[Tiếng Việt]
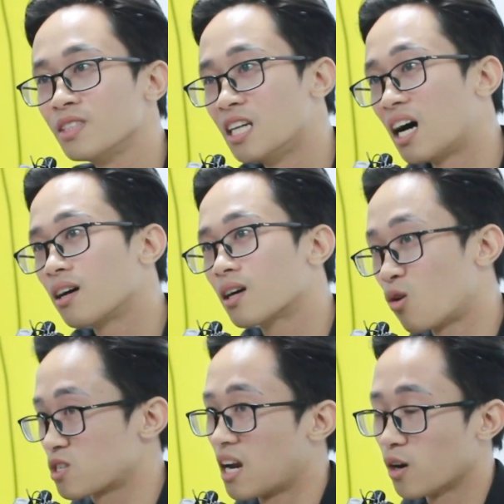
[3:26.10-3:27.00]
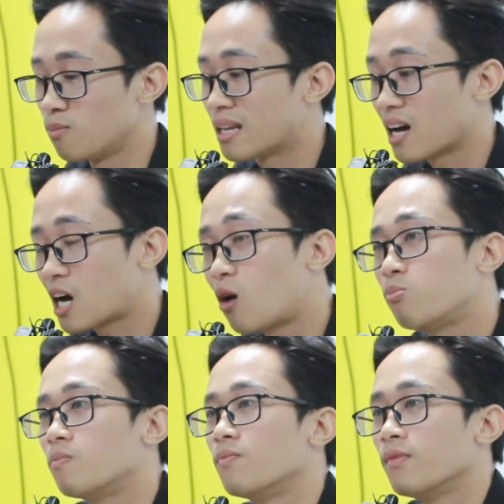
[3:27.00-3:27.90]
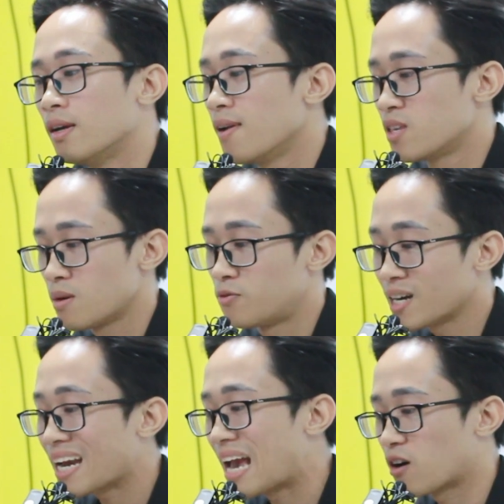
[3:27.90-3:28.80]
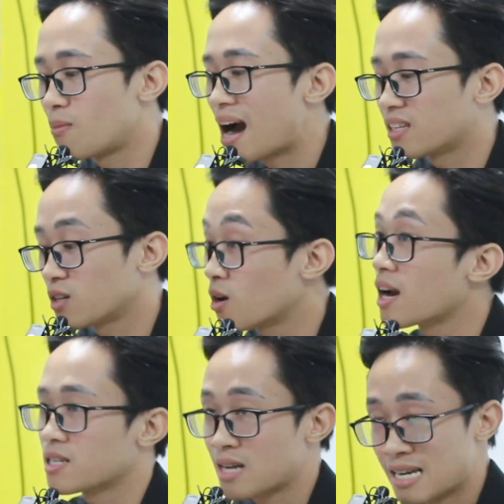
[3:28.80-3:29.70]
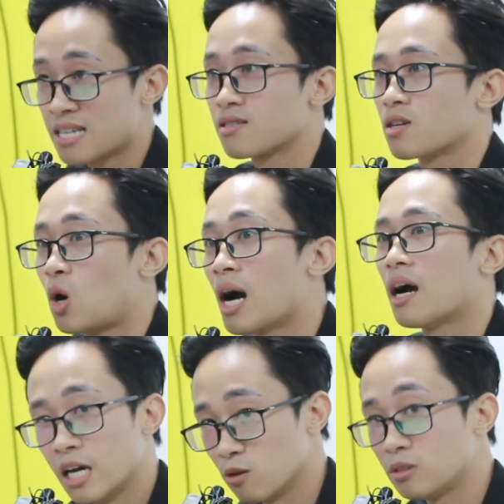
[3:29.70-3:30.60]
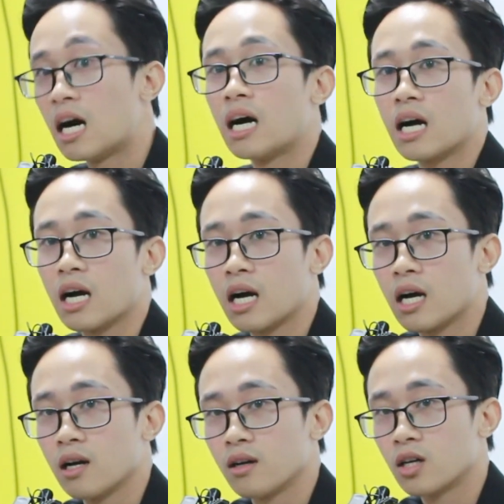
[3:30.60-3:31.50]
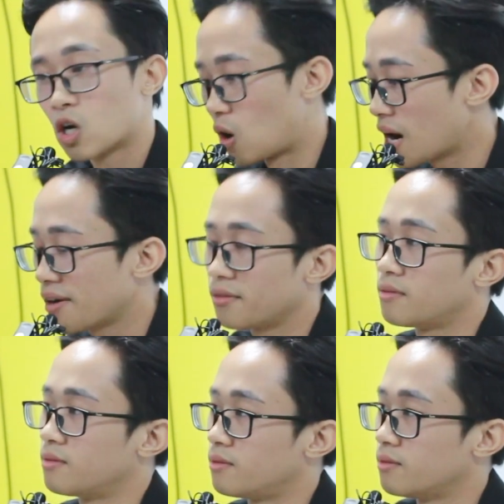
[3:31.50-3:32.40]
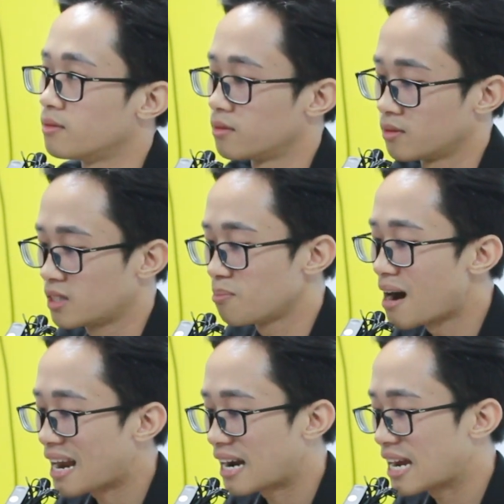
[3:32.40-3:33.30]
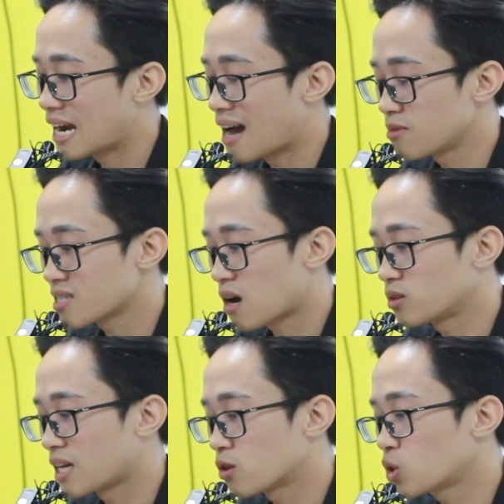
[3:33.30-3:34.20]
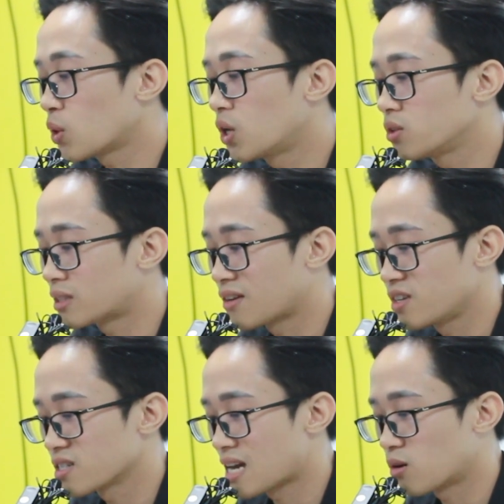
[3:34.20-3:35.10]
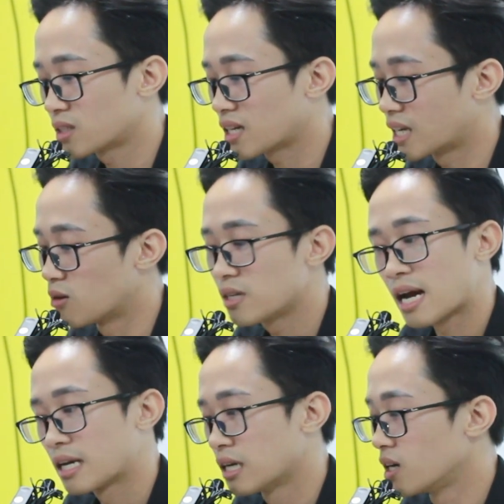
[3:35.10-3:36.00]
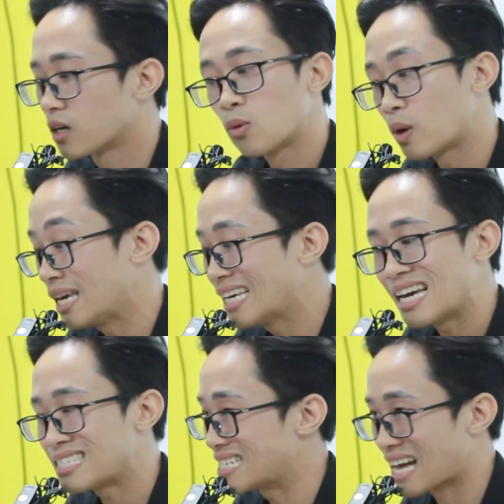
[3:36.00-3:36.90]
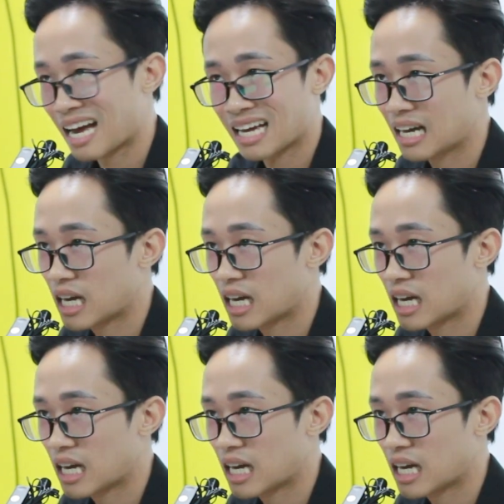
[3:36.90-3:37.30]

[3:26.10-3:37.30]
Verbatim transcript: được chưa câu trả lời của mình là không nhưng mà với khách hàng của bạn thì nó là say yes có thì không chưa có thì bạn nên làm những dạng content nó tốt hơn thay vì những dạng content kiểu như này không có ý nghĩa gì cả